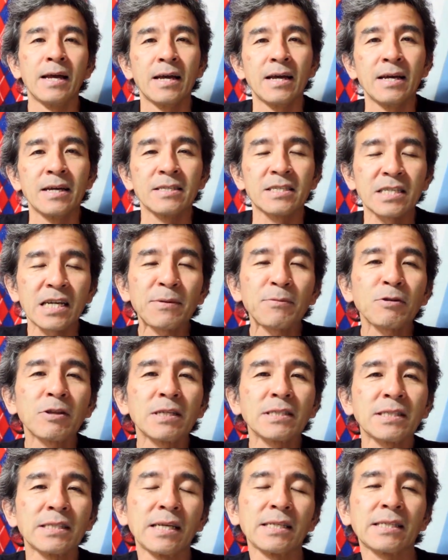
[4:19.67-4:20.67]
しかもで
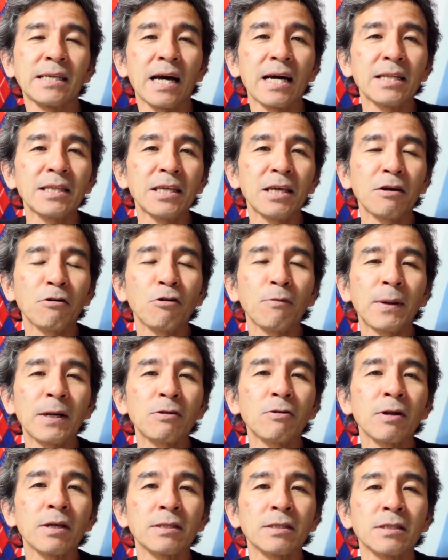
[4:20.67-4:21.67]
すね、
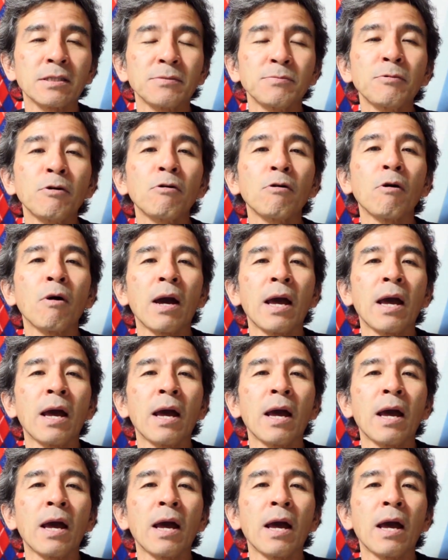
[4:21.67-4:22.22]
サンディエゴパドレス、もう、